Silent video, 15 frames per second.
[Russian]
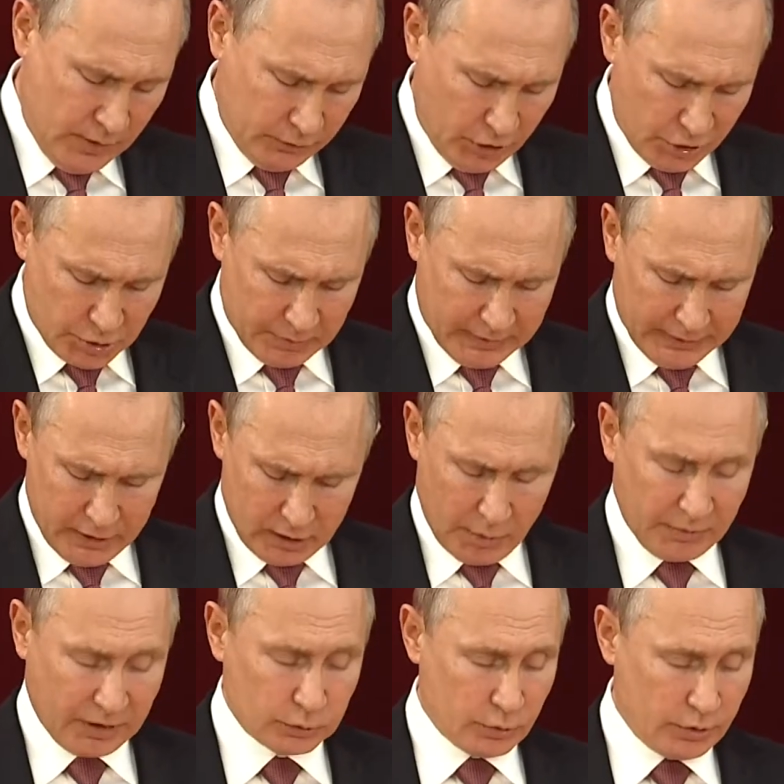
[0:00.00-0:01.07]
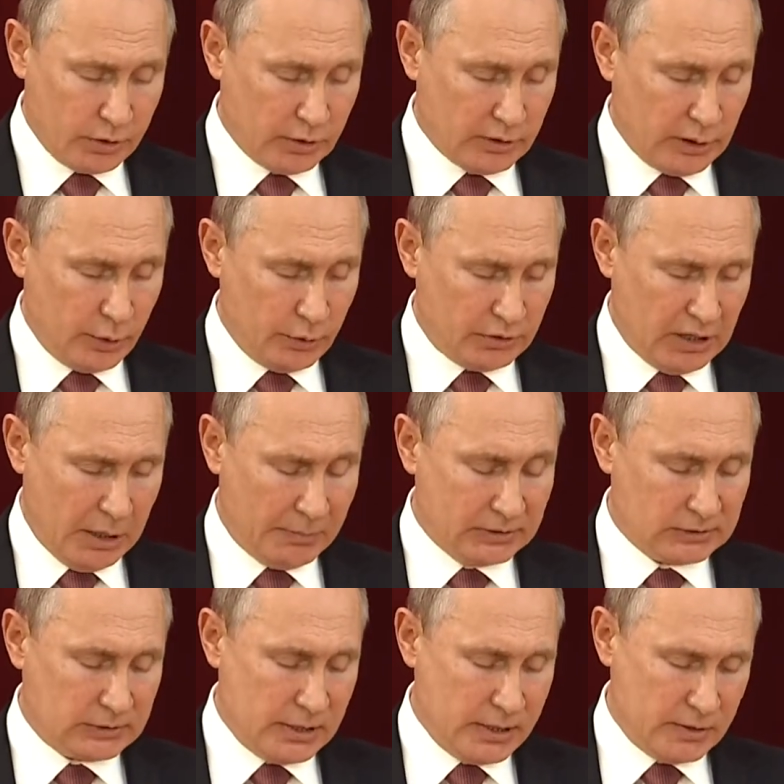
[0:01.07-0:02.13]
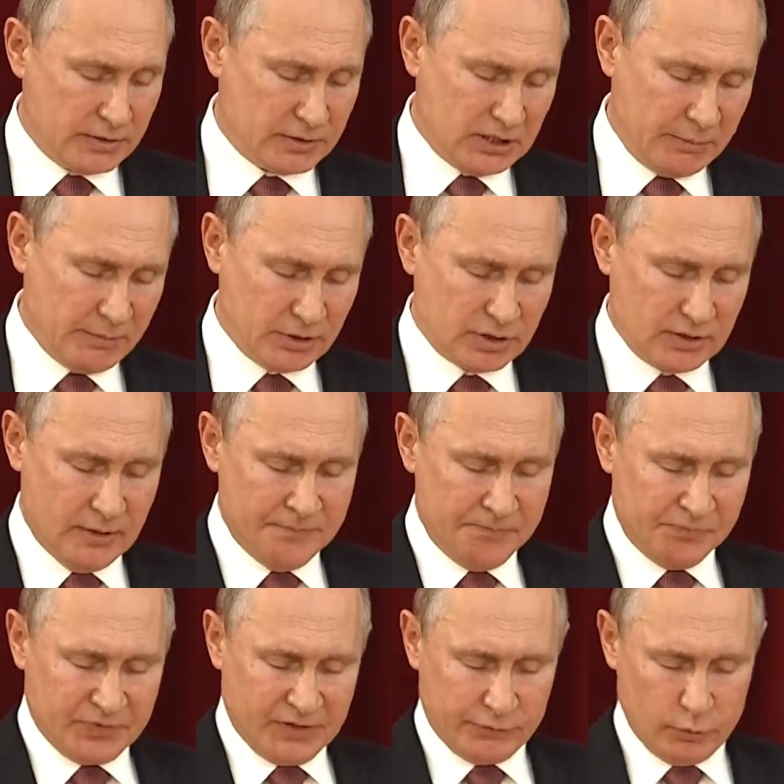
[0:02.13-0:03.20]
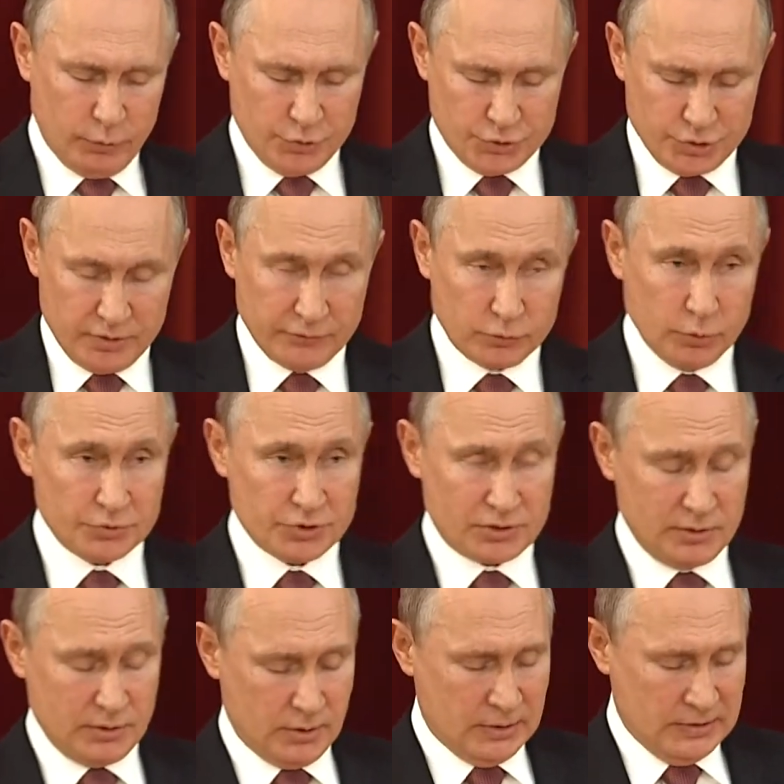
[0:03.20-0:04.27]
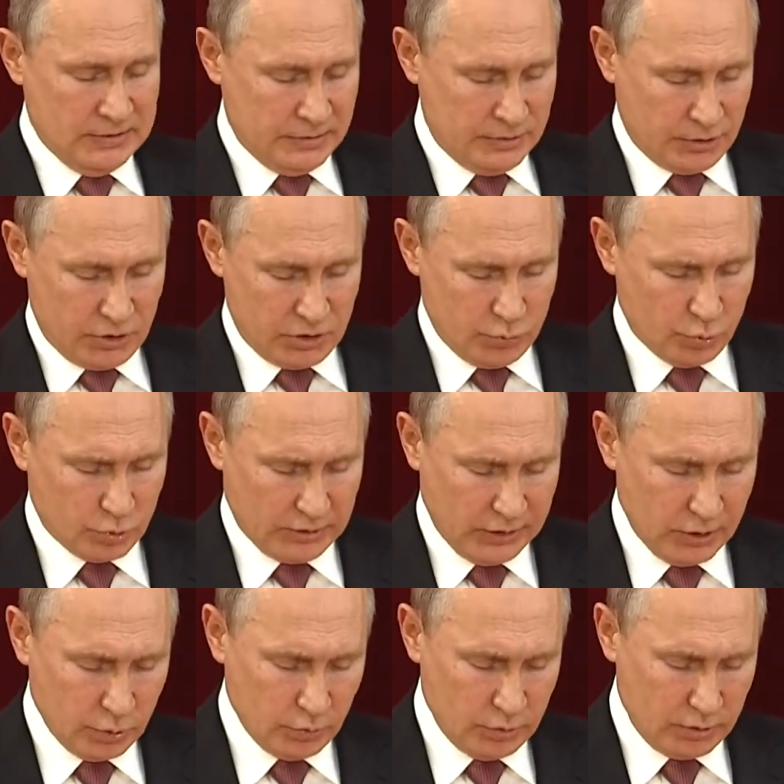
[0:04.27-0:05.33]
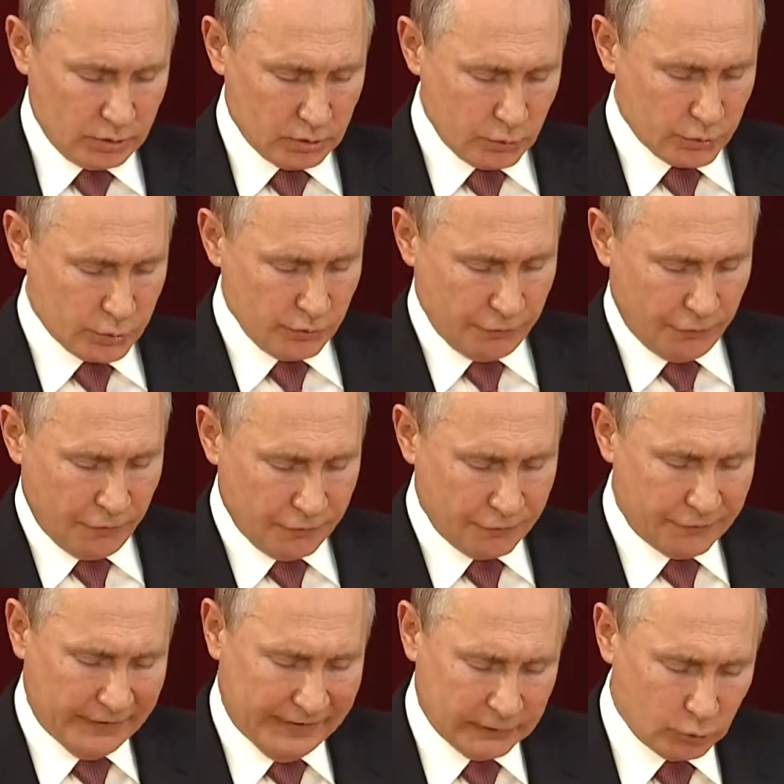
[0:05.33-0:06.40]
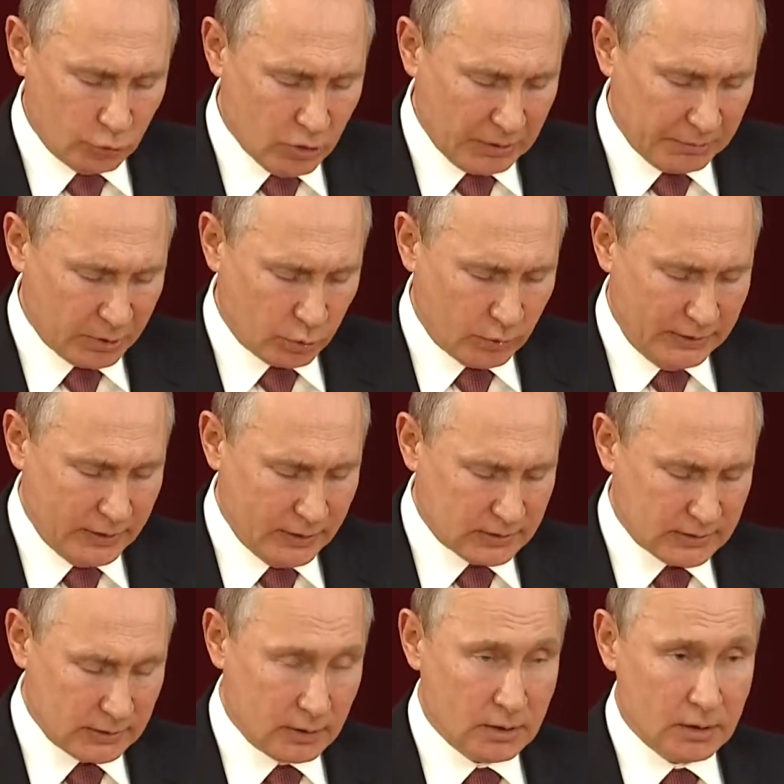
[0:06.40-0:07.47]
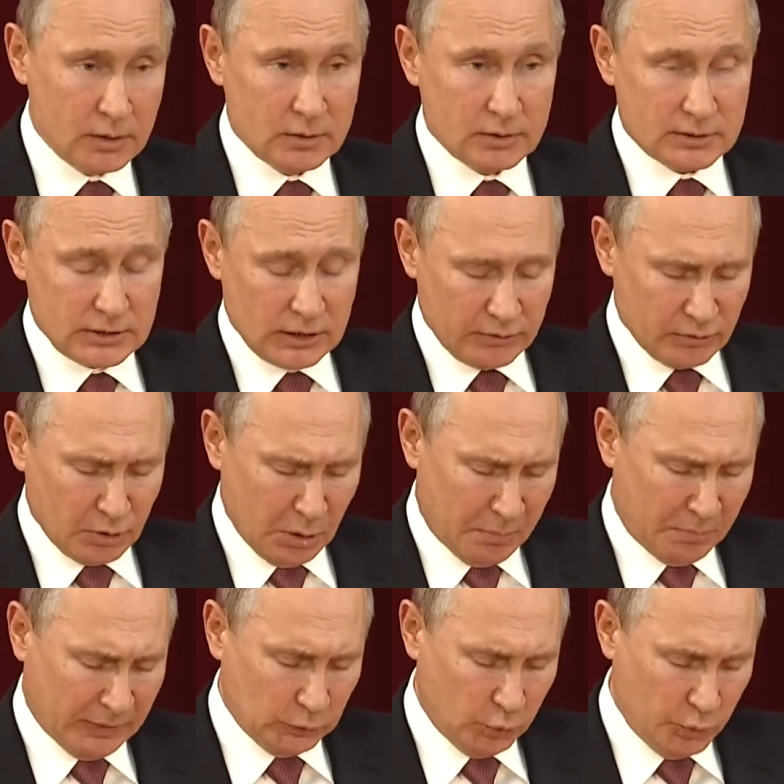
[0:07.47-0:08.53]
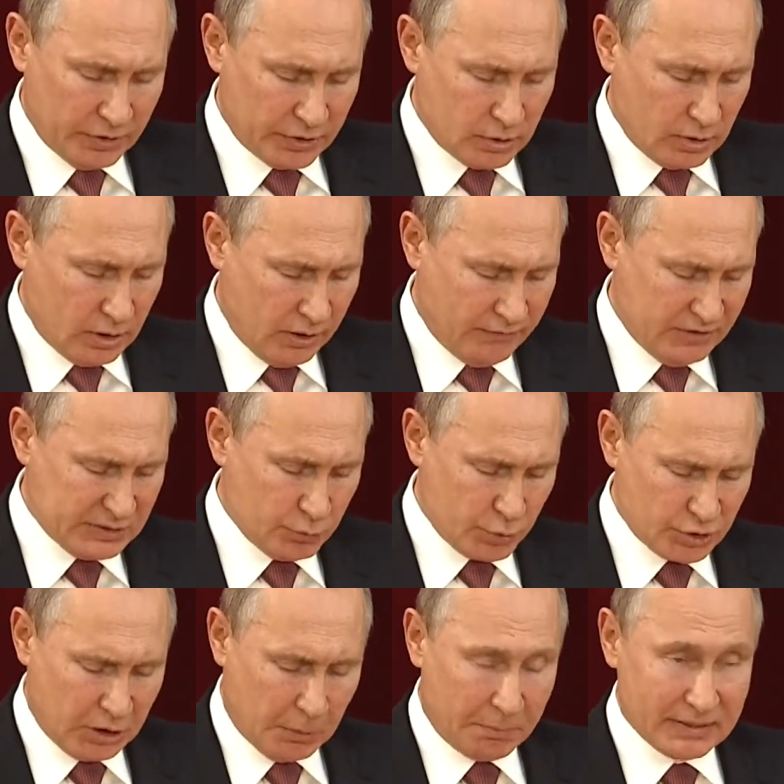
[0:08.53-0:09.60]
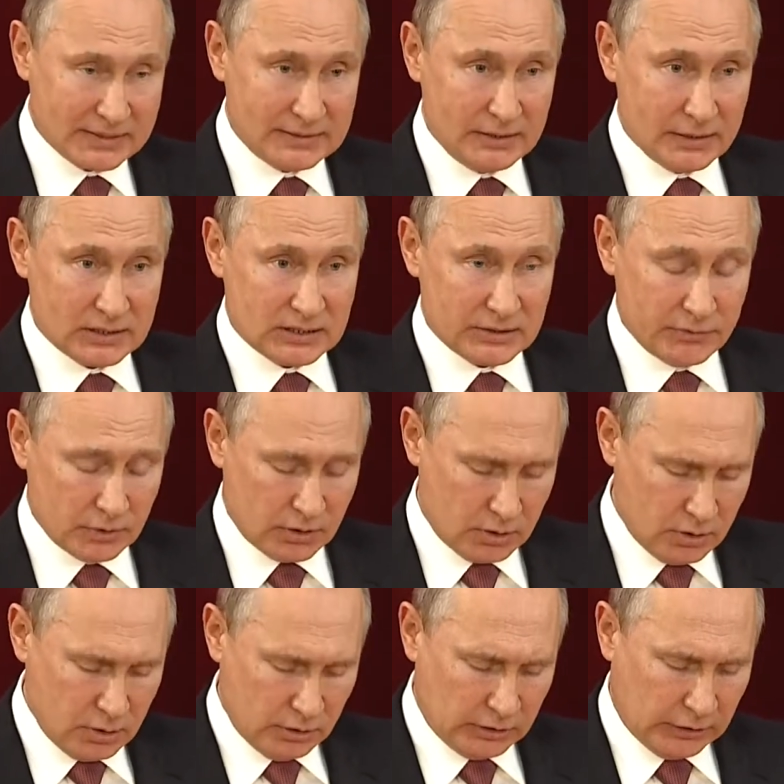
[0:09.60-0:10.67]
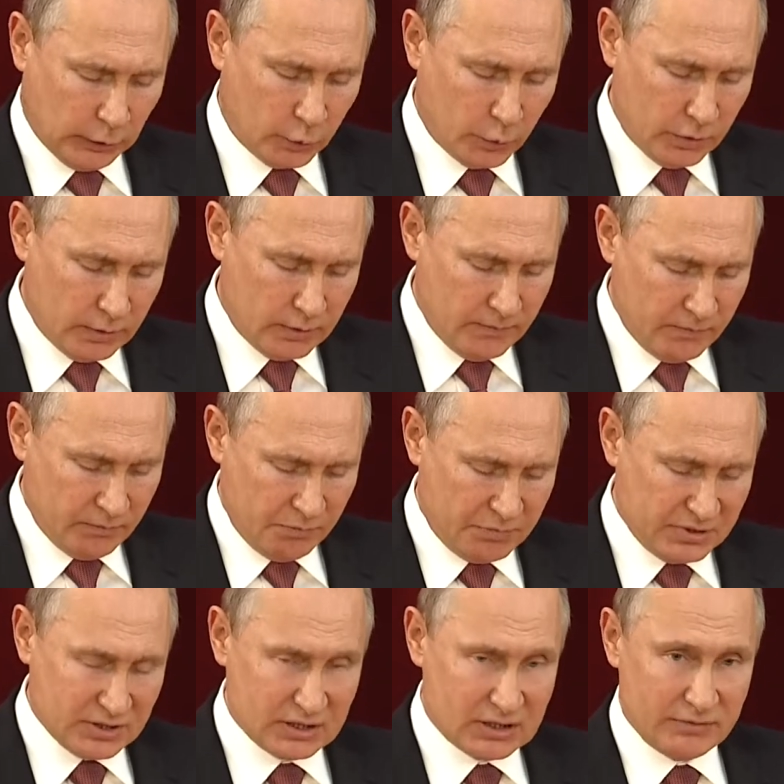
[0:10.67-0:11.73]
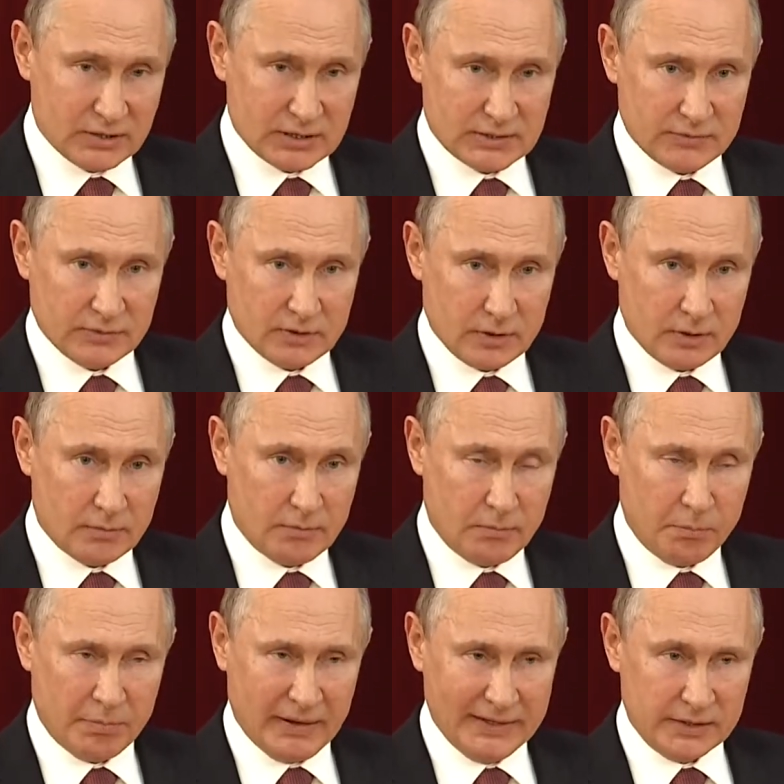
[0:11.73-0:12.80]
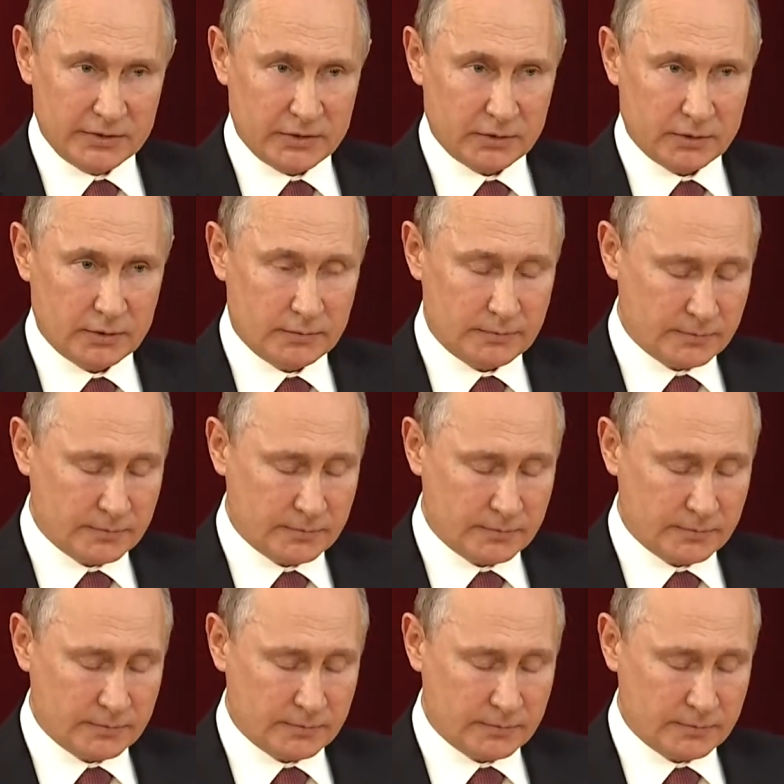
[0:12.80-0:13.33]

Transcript: Нашим коллегам, которые играют на обострение, стремятся включить, в том числе, скажем, Украину или Грузию в военную орбиту Альянса, следовало подумать о возможных последствиях такой безответственной политики.